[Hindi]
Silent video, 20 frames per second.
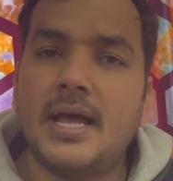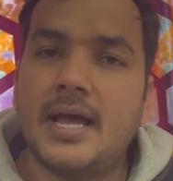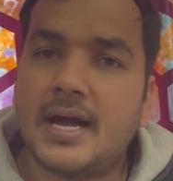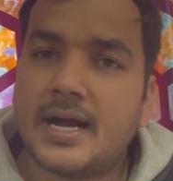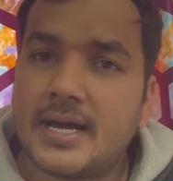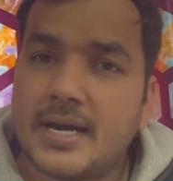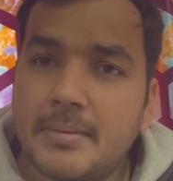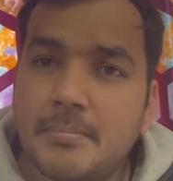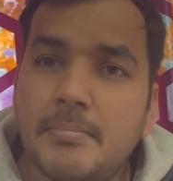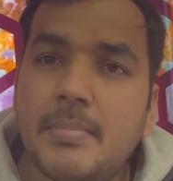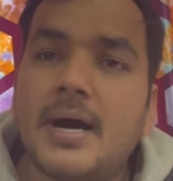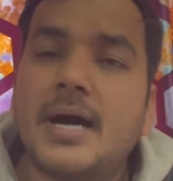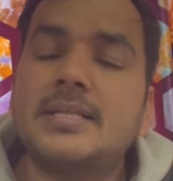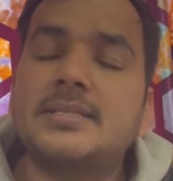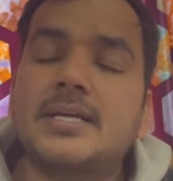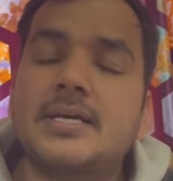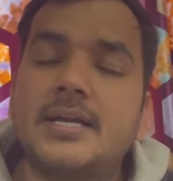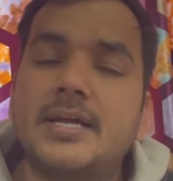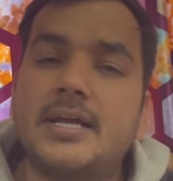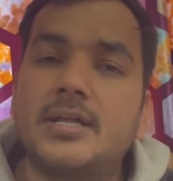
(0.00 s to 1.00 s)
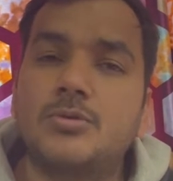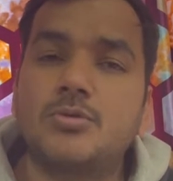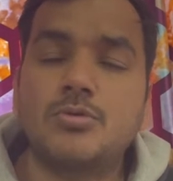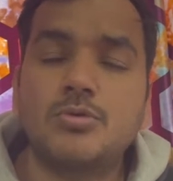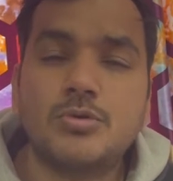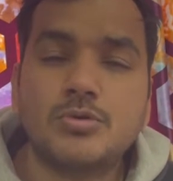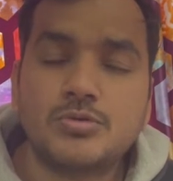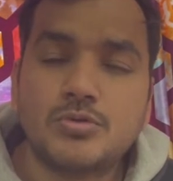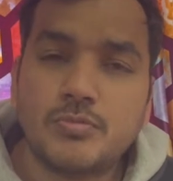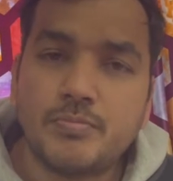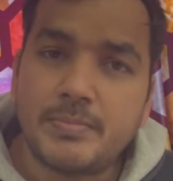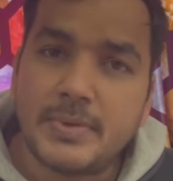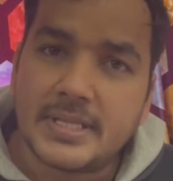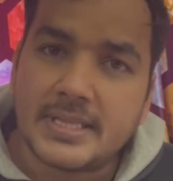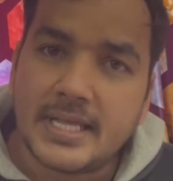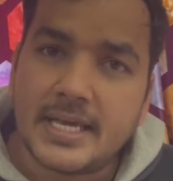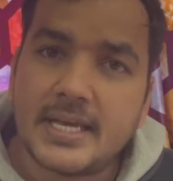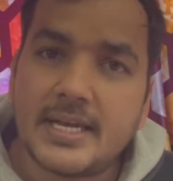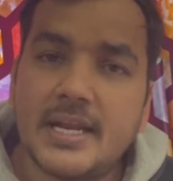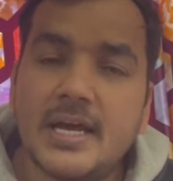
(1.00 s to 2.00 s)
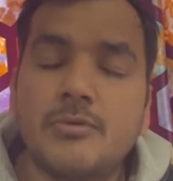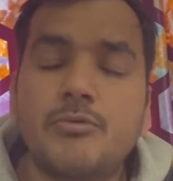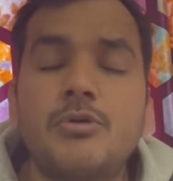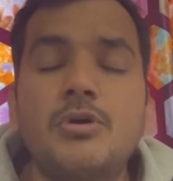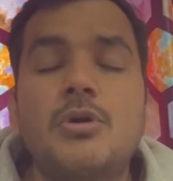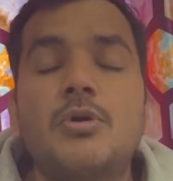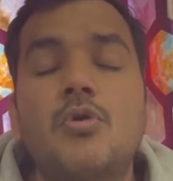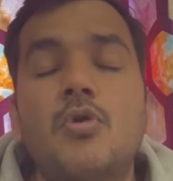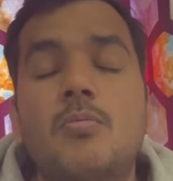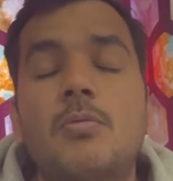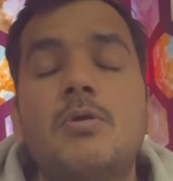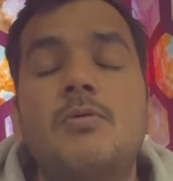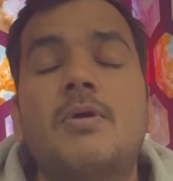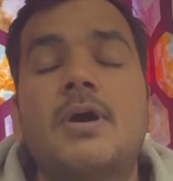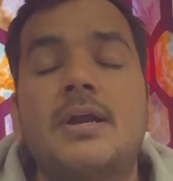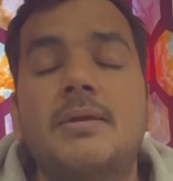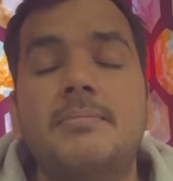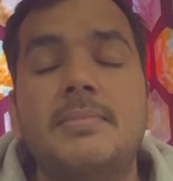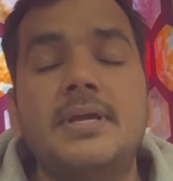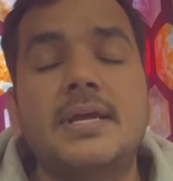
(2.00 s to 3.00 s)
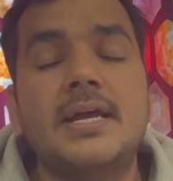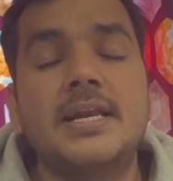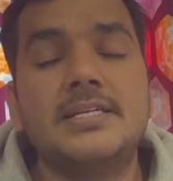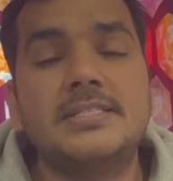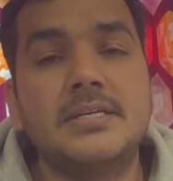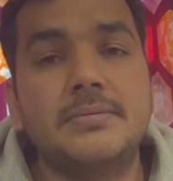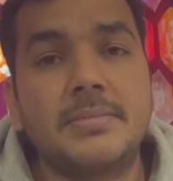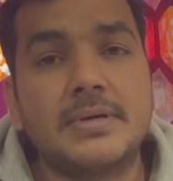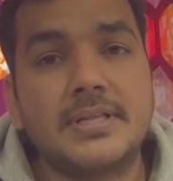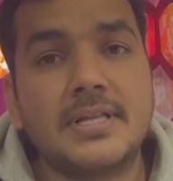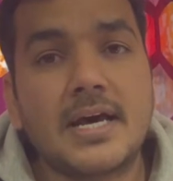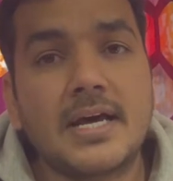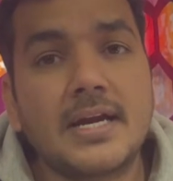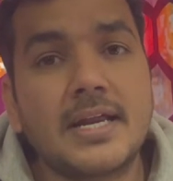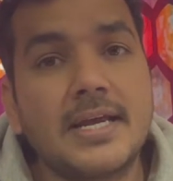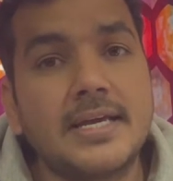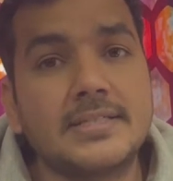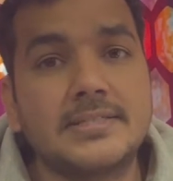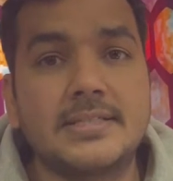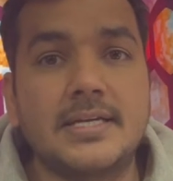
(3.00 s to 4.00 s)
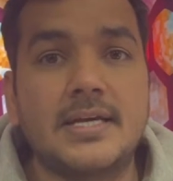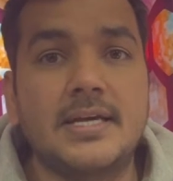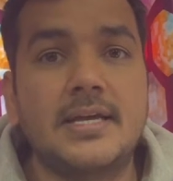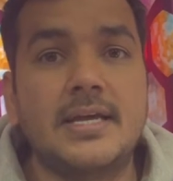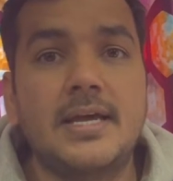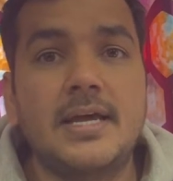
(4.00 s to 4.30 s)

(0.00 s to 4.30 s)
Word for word: अगर हम बात करें तो दोस्तों मिथेन है वो एक ग्लोबल वार्मिंग के लिए जिम्मेदार गैस है